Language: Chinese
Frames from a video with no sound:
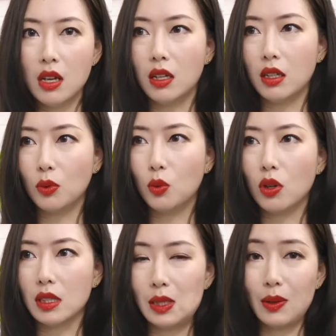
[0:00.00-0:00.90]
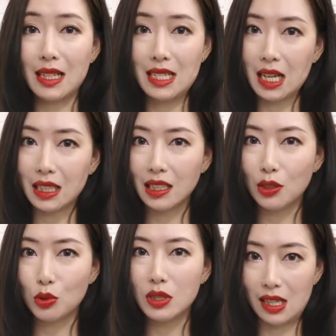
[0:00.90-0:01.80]
嗯，我希望大家可
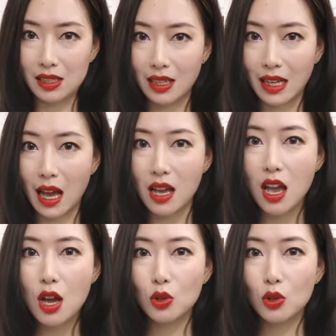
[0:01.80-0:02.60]
以去抢抢看。